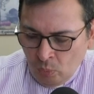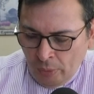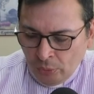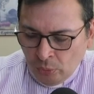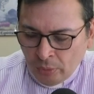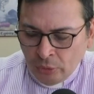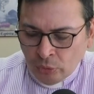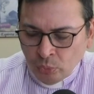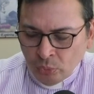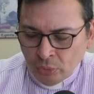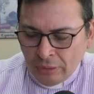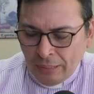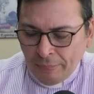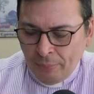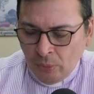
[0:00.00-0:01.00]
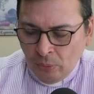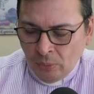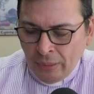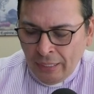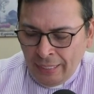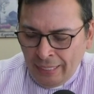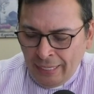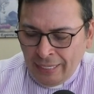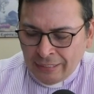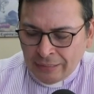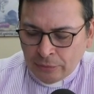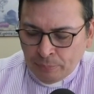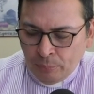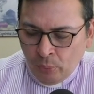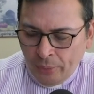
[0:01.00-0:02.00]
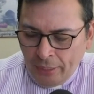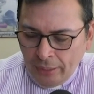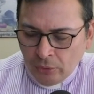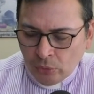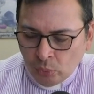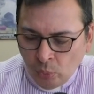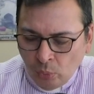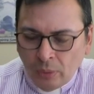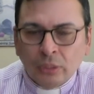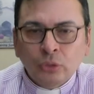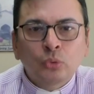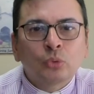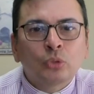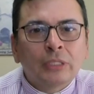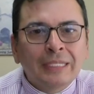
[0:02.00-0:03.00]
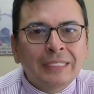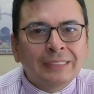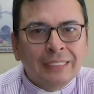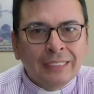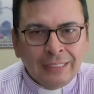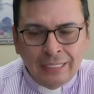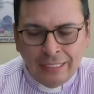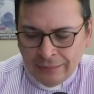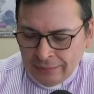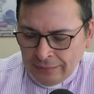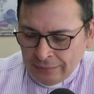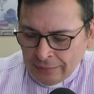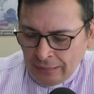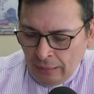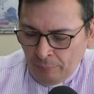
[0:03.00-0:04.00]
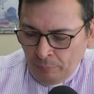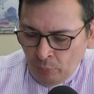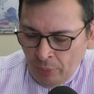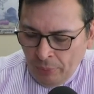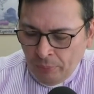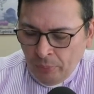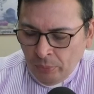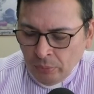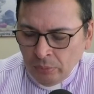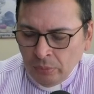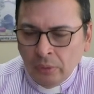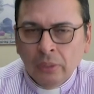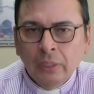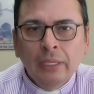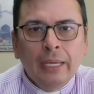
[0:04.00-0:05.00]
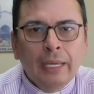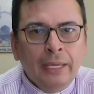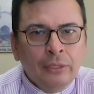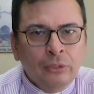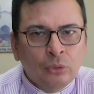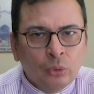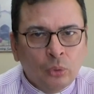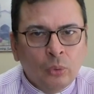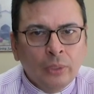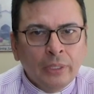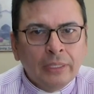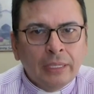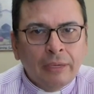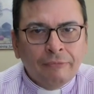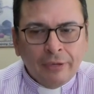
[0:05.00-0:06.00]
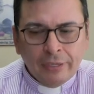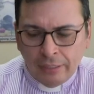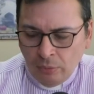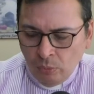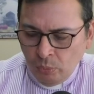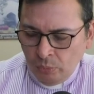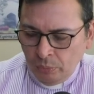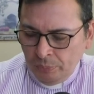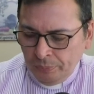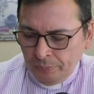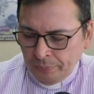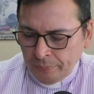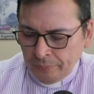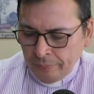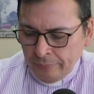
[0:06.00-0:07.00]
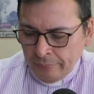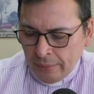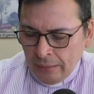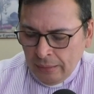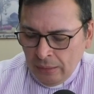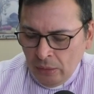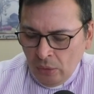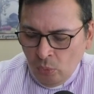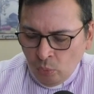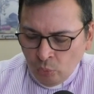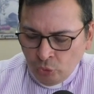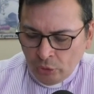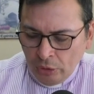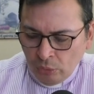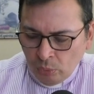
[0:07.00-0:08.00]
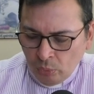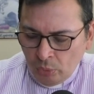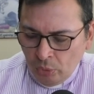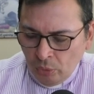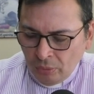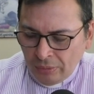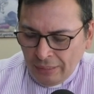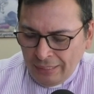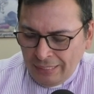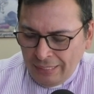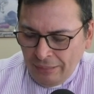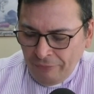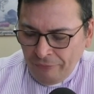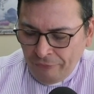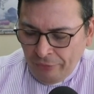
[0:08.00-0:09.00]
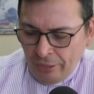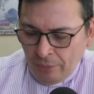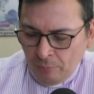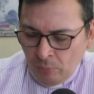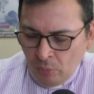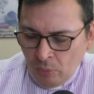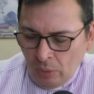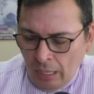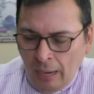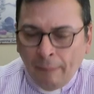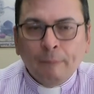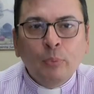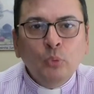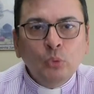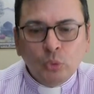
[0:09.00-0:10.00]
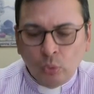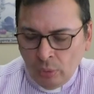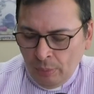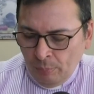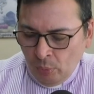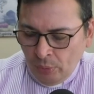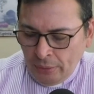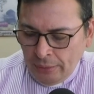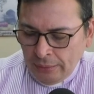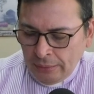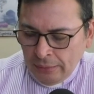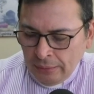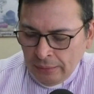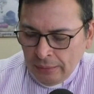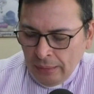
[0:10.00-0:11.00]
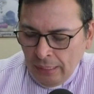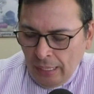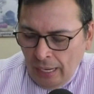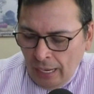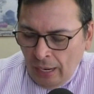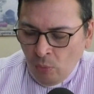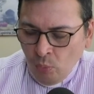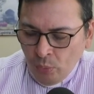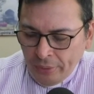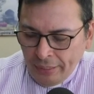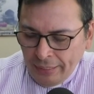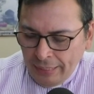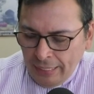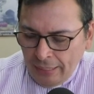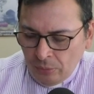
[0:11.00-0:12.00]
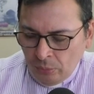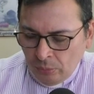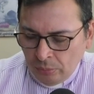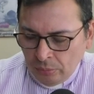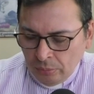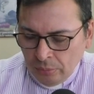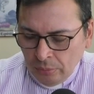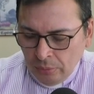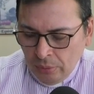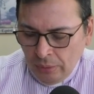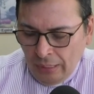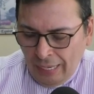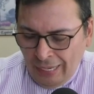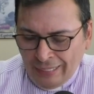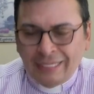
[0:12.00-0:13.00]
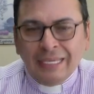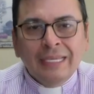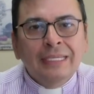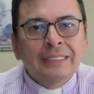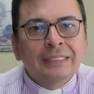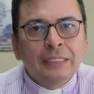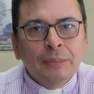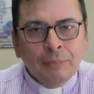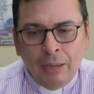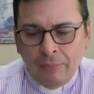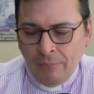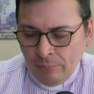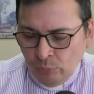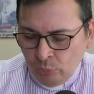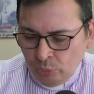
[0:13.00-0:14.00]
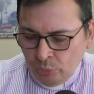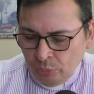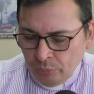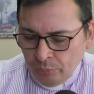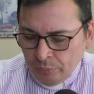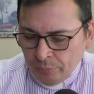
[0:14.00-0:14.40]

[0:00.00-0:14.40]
cuando Jesús terminó de exponer todas sus enseñanzas al pueblo, entró en Cafarnaún. Un centurión tenía enfermo a punto de morir a un criado, a quien estimaba mucho.